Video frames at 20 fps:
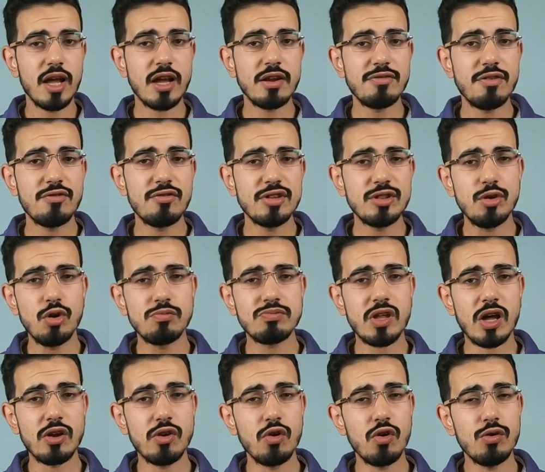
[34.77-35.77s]
لكن في الفيديو
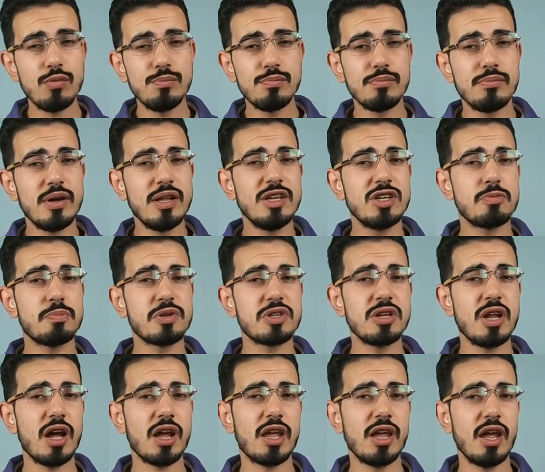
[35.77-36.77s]
متاع اليوم مانيش
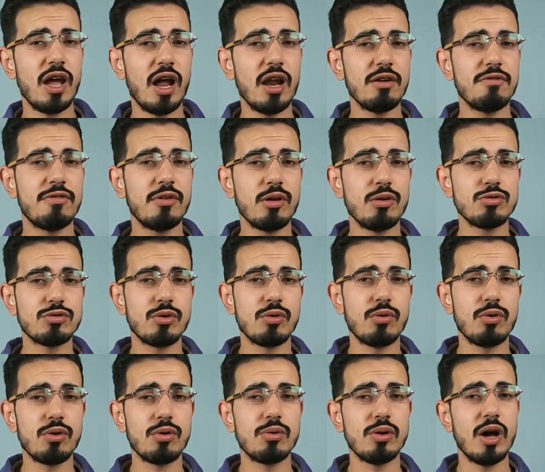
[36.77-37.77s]
باش نحكي على الفيروس
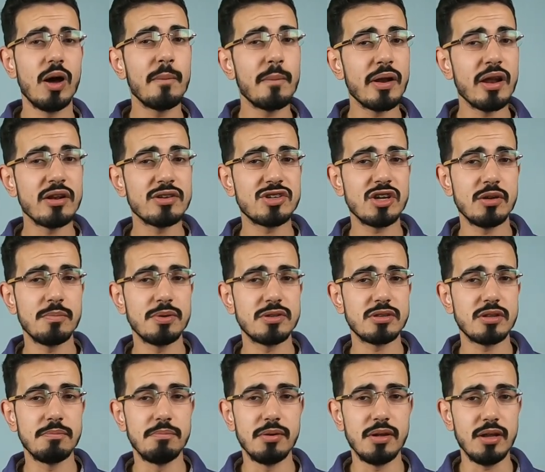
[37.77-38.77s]
الكورونا من الجانب
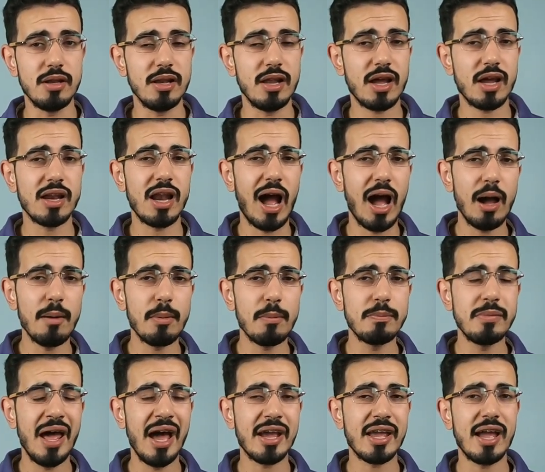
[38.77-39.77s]
الطبي لكن
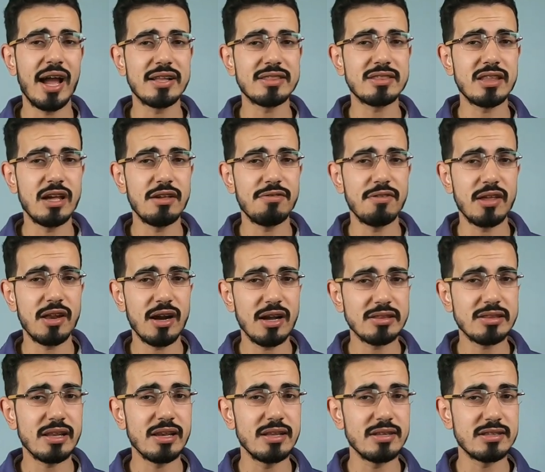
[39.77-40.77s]
حابب نحكي على
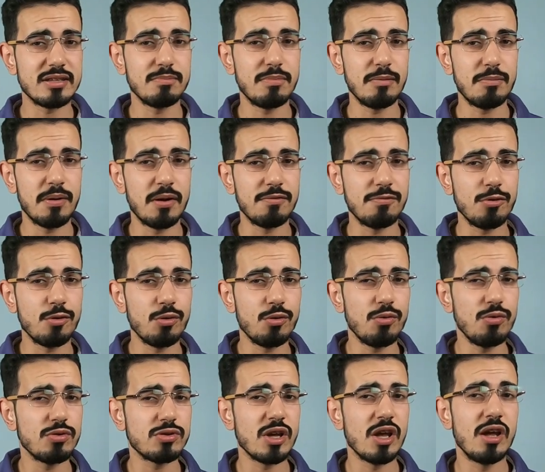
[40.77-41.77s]
التأثيرات اللي سببها
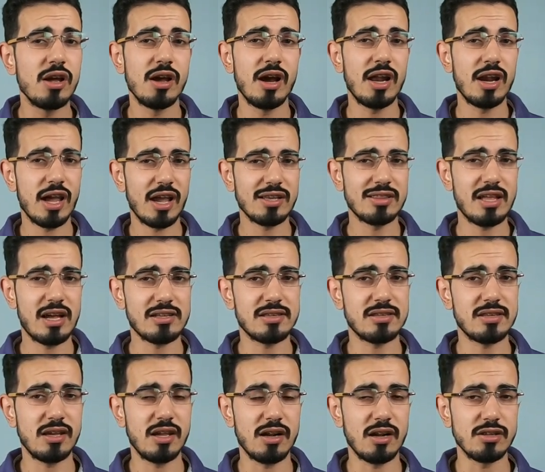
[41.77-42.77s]
الفيروس على قطاع
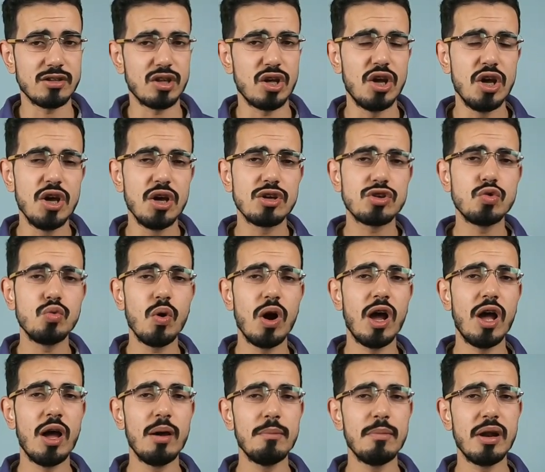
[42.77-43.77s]
السيارات شنو
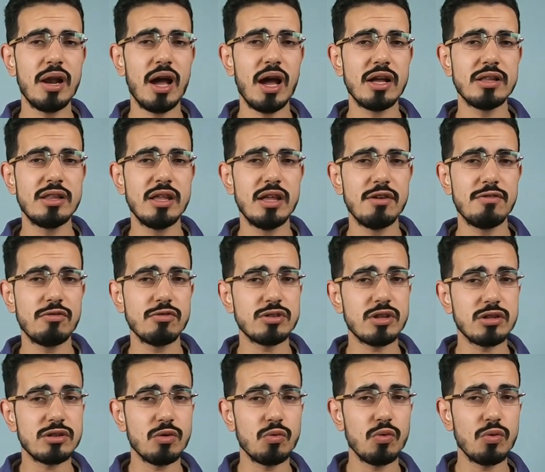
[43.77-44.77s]
أهم الأحداث
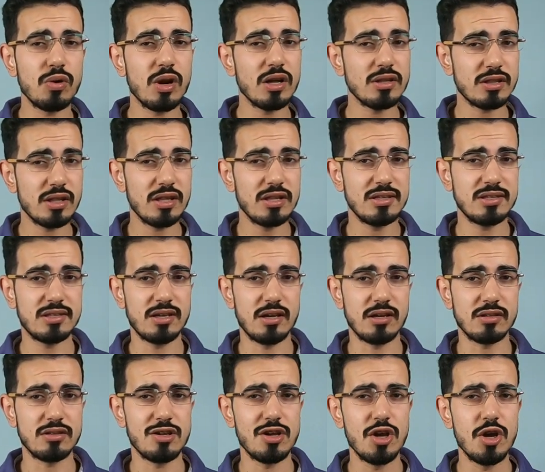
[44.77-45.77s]
والتطورات اللي
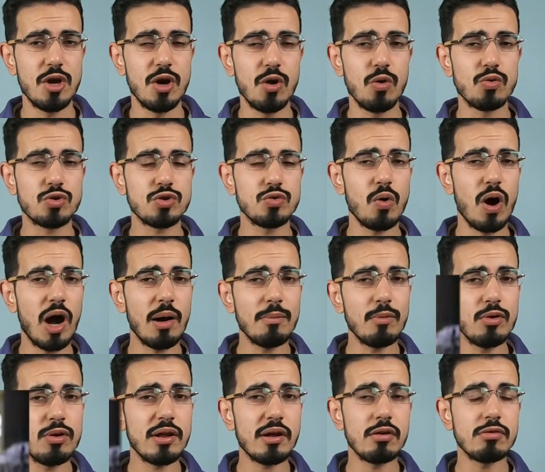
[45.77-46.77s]
صارت وشنو
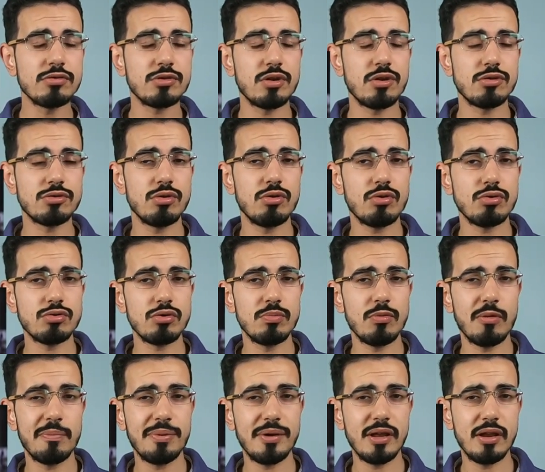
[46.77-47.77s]
عملوا لي كونستركتور
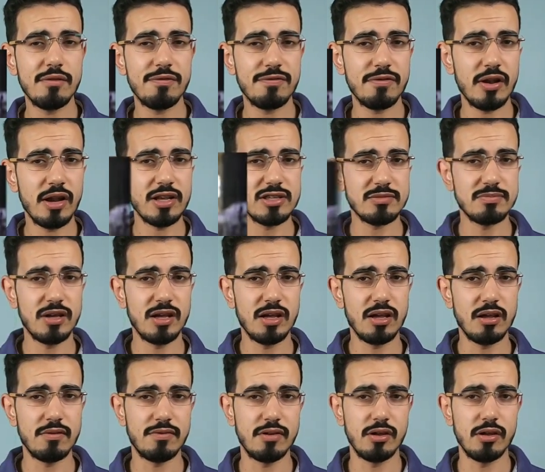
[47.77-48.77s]
اوتوموبيل في الأزمة
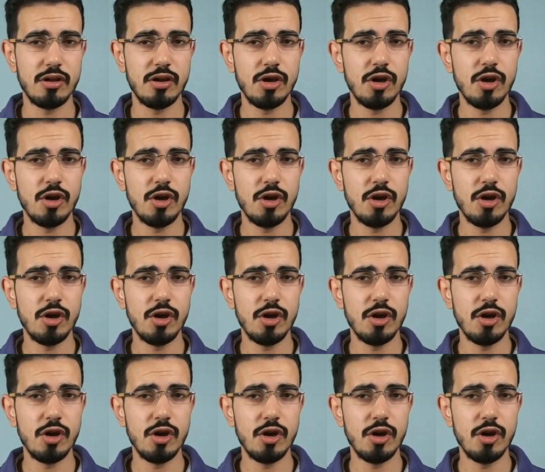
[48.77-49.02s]
هذه